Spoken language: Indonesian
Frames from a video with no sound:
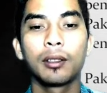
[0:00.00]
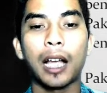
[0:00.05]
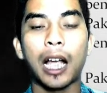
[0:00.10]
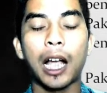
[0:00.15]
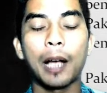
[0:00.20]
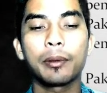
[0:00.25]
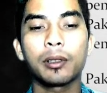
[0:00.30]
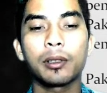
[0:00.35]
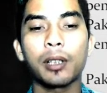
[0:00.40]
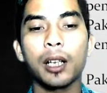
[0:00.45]

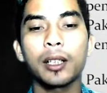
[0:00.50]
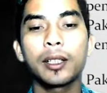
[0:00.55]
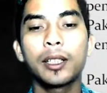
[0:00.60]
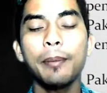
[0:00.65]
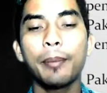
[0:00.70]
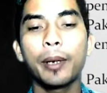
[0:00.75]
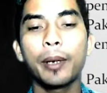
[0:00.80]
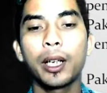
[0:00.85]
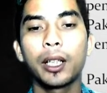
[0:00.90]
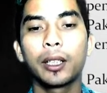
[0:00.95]
Abstraksi
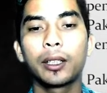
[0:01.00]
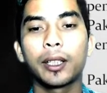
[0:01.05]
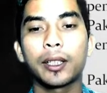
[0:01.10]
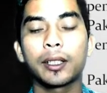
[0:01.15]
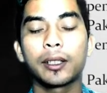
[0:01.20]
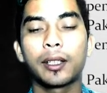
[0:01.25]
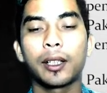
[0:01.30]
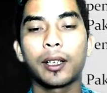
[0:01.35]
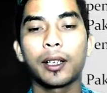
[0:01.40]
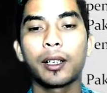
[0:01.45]
pada
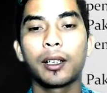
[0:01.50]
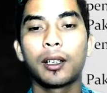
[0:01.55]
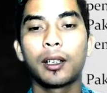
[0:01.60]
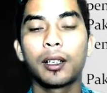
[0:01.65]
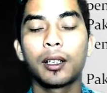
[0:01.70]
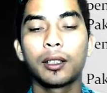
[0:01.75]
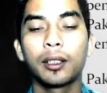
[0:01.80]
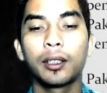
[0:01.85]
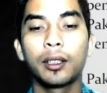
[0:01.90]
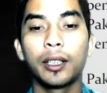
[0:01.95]
teks ter,
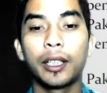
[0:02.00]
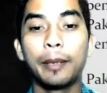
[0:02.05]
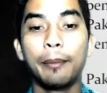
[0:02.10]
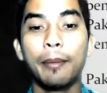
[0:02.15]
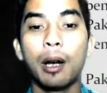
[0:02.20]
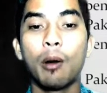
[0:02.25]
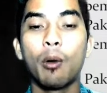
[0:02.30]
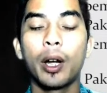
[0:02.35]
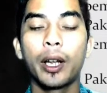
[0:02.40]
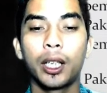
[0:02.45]
uh, di
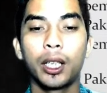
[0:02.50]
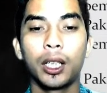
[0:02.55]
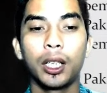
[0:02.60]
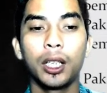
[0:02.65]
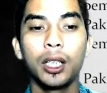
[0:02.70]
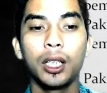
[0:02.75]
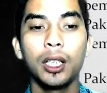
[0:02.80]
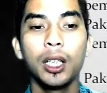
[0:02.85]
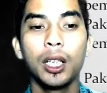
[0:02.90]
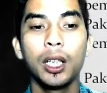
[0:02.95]
bawah
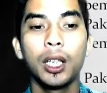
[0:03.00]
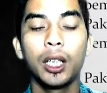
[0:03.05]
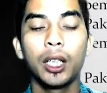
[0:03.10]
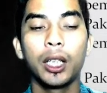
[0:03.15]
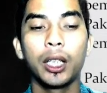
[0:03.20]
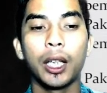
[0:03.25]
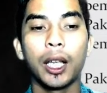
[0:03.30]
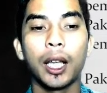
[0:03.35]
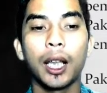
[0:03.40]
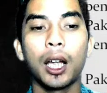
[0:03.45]
ini
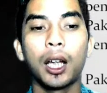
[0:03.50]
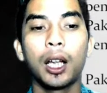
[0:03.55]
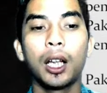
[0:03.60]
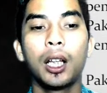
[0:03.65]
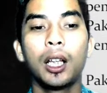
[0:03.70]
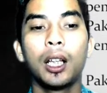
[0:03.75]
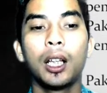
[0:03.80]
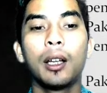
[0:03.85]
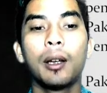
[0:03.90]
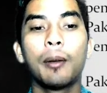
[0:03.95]
ialah
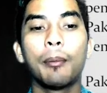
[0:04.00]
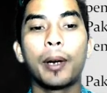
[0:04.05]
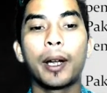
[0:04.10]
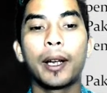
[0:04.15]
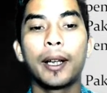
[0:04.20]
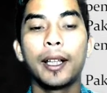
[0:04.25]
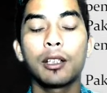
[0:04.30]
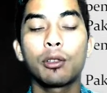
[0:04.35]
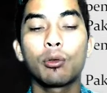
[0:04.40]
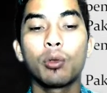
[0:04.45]

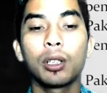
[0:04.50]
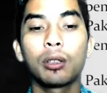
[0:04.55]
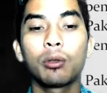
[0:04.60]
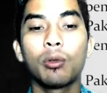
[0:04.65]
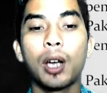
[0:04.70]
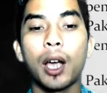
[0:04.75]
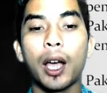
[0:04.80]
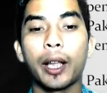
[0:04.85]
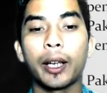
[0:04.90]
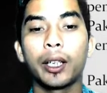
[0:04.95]
pada suatu
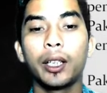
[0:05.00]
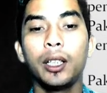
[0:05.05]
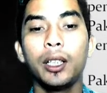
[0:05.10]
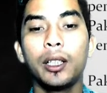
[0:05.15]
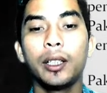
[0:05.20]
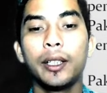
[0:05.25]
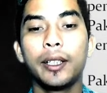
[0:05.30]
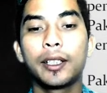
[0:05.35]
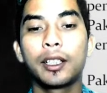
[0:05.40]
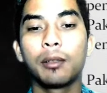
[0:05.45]
hari,
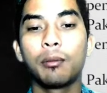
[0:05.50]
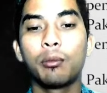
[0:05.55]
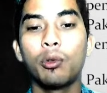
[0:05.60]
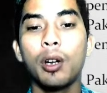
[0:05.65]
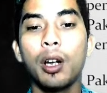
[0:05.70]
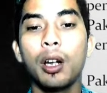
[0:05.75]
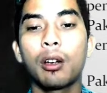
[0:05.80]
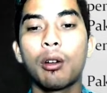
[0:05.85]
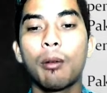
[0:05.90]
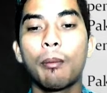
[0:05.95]
di
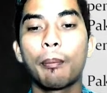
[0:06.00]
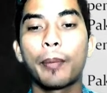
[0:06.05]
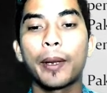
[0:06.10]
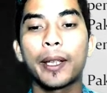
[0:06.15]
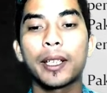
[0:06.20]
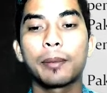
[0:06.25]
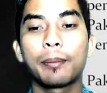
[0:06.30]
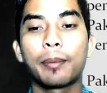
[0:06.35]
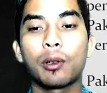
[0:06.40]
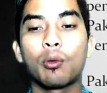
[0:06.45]
sebuah
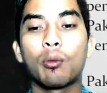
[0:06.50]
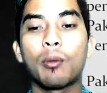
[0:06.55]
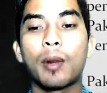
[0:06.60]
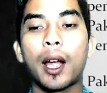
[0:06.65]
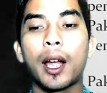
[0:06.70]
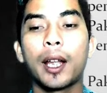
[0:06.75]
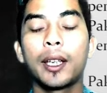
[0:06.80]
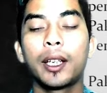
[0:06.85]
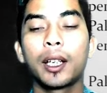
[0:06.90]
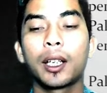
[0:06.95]
kompleks
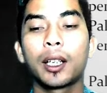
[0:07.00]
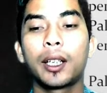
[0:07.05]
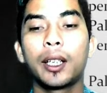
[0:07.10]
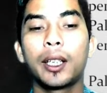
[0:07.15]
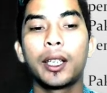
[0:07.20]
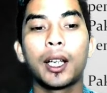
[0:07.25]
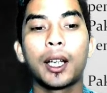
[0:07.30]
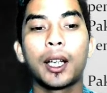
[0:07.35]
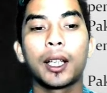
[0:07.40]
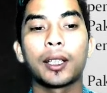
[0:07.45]
perumahan yang
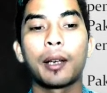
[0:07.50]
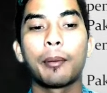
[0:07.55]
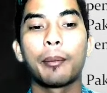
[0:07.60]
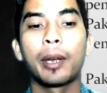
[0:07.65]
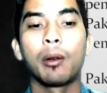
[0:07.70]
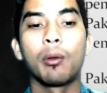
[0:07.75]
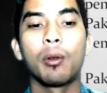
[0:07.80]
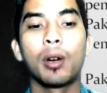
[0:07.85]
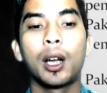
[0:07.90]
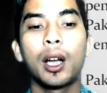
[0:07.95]
kelihatan
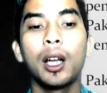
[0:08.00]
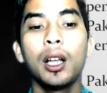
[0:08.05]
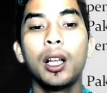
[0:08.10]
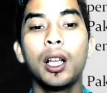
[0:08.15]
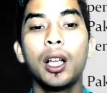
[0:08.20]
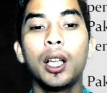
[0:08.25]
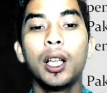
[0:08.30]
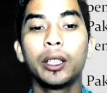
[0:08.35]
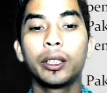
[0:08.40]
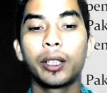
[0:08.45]
mewah,
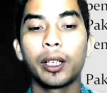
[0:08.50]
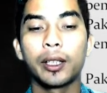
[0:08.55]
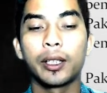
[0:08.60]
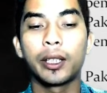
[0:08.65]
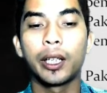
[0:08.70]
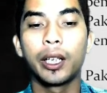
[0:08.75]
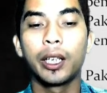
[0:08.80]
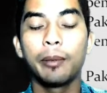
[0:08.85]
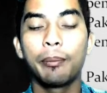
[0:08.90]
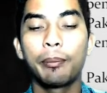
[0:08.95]

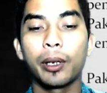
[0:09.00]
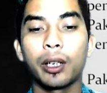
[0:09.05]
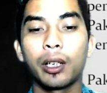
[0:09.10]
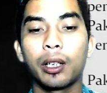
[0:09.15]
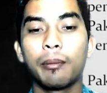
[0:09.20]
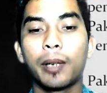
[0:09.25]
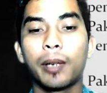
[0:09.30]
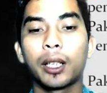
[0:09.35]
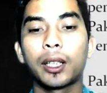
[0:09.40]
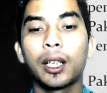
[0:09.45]
terjadi
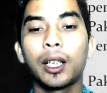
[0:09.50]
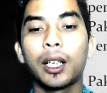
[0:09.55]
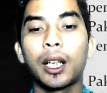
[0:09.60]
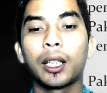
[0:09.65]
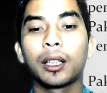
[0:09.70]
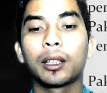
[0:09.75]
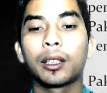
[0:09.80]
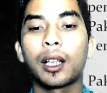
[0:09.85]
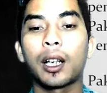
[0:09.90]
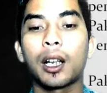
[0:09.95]
perdebatan
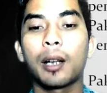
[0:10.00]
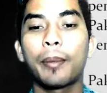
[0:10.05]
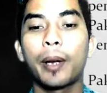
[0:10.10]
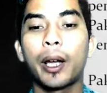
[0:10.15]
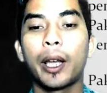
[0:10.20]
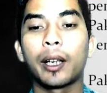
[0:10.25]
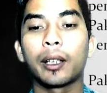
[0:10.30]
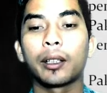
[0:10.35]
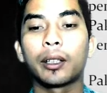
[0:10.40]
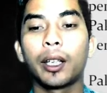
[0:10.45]
antara Pak
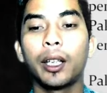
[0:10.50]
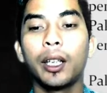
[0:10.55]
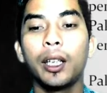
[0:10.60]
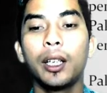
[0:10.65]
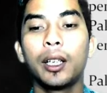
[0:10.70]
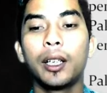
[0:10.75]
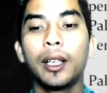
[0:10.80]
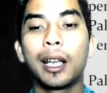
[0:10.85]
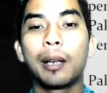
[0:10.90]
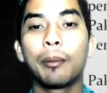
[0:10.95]

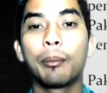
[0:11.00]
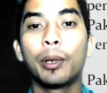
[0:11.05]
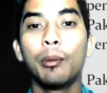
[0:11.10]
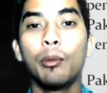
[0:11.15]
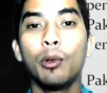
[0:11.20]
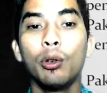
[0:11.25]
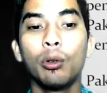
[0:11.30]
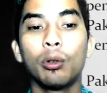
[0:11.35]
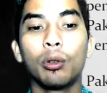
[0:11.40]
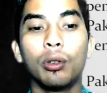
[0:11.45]
RT dan
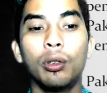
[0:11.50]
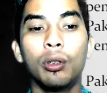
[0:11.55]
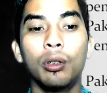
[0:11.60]
pemulung.